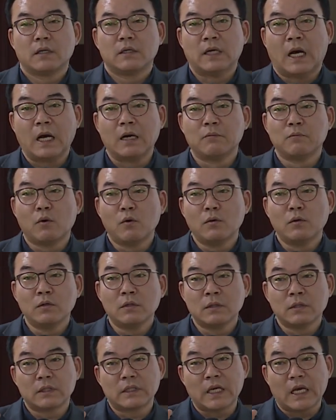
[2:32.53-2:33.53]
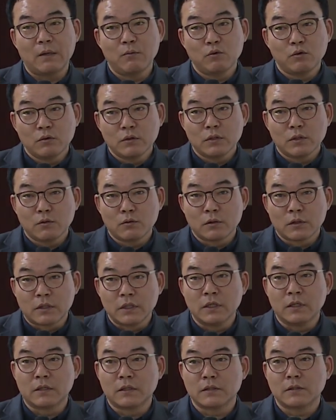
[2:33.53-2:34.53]
양봉은 깨무는 경우는
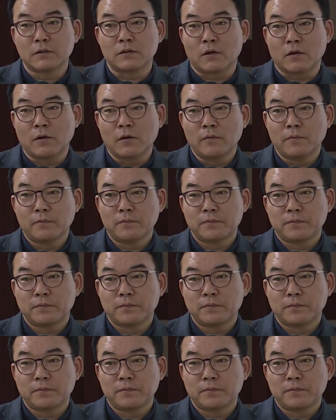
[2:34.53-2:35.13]
거의 없거든요.